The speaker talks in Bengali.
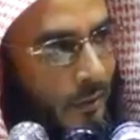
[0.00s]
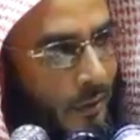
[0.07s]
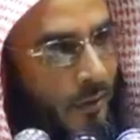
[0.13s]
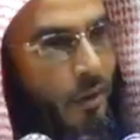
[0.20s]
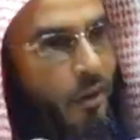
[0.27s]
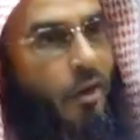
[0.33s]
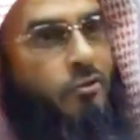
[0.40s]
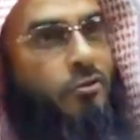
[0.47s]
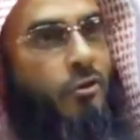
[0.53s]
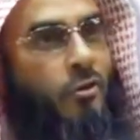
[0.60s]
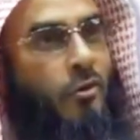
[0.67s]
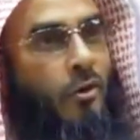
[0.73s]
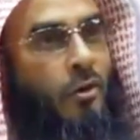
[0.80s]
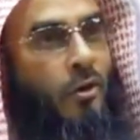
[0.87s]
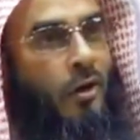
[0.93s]
কখন হয়তো
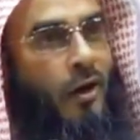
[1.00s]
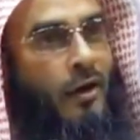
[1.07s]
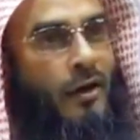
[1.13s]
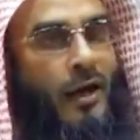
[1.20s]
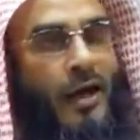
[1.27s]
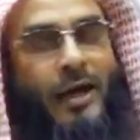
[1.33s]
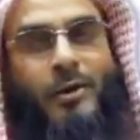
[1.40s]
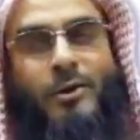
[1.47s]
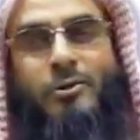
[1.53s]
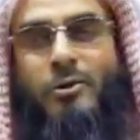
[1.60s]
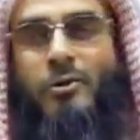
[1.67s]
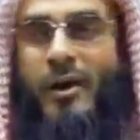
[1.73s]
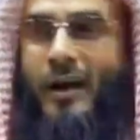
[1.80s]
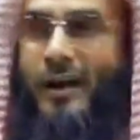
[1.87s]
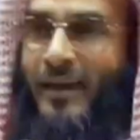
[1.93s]
রোগও হয় না আরো
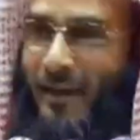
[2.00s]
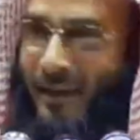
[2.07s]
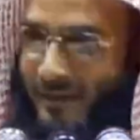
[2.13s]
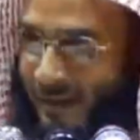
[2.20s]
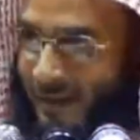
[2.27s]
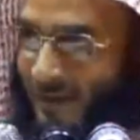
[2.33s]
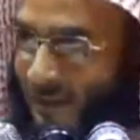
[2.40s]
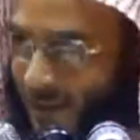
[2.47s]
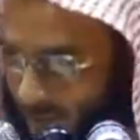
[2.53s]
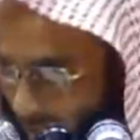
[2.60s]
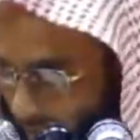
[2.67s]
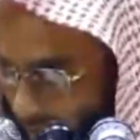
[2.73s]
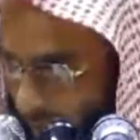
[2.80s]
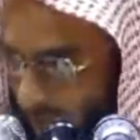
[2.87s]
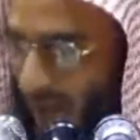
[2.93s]
ধোকা খেয়ে যায়
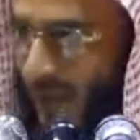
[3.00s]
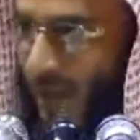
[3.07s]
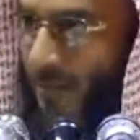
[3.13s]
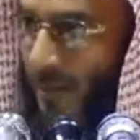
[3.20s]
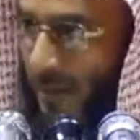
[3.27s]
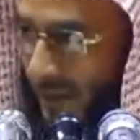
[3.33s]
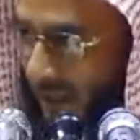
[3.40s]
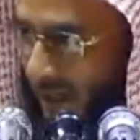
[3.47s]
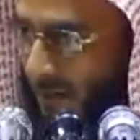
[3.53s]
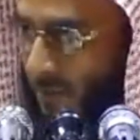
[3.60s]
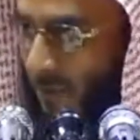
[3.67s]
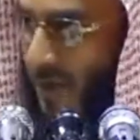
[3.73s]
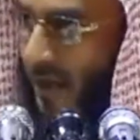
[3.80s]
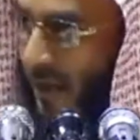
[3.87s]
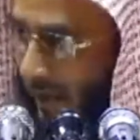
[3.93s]
রোগ হলে বিছানায়
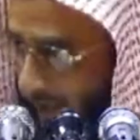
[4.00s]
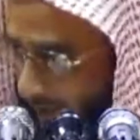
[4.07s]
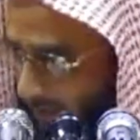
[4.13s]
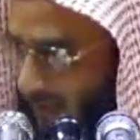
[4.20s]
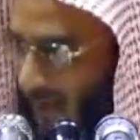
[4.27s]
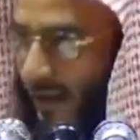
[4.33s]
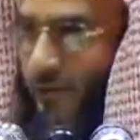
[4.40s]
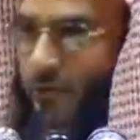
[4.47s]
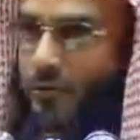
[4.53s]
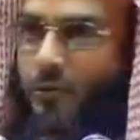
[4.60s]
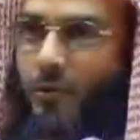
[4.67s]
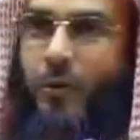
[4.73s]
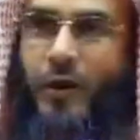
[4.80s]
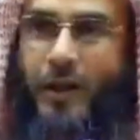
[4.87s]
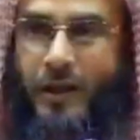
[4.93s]
পড়লে আল্লাহ বিল্লাহ একটু
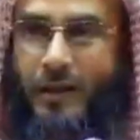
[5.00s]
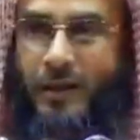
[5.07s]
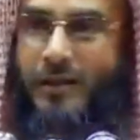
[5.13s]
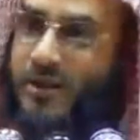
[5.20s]
করে